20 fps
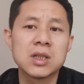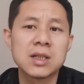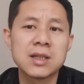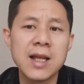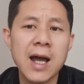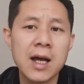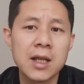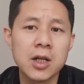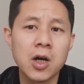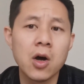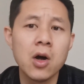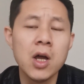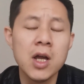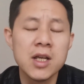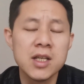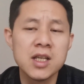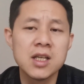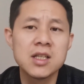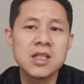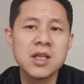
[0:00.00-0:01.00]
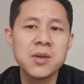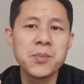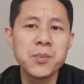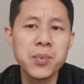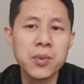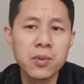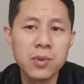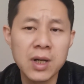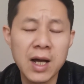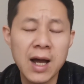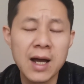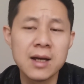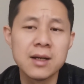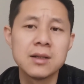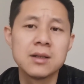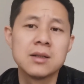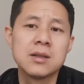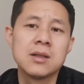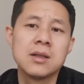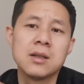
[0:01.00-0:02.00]
的大脑已经不
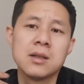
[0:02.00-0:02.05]
堪